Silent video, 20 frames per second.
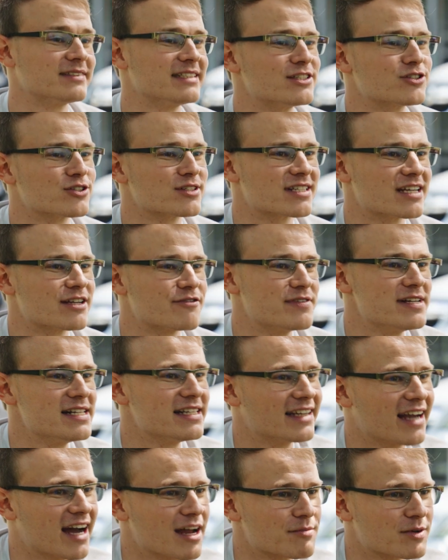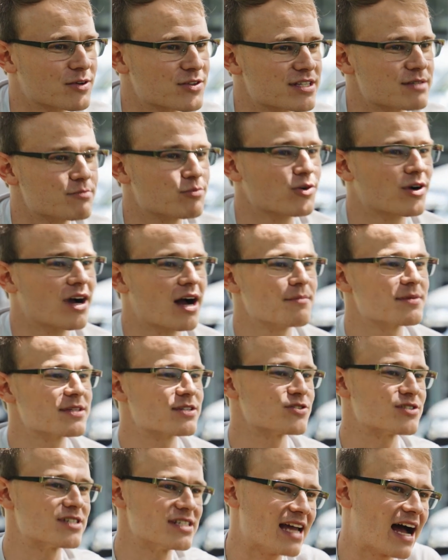die schon seit vielen Jahren bei uns im Programm ist
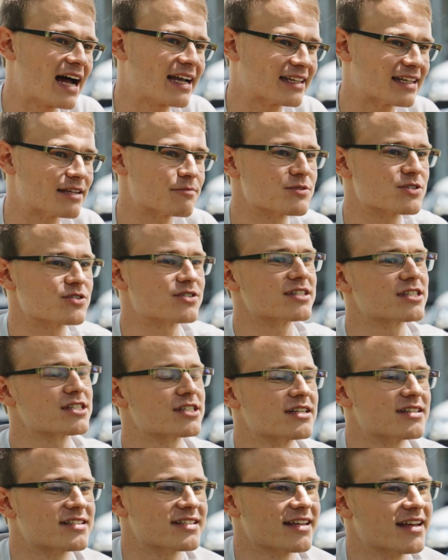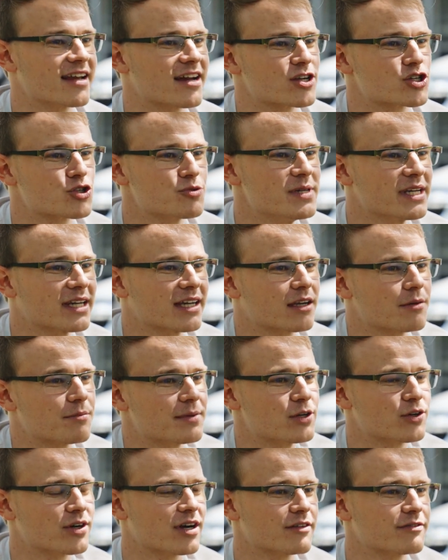und die hat eben so eine sehr schwierige
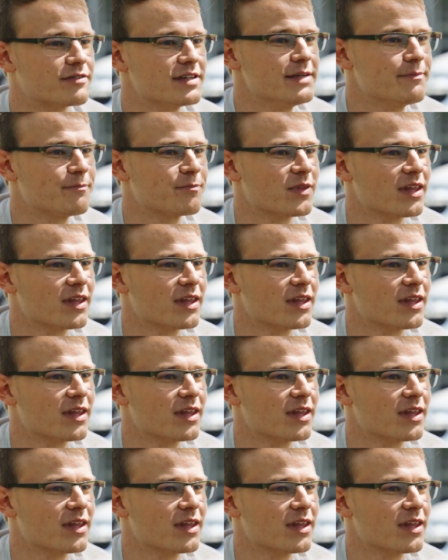Biografie.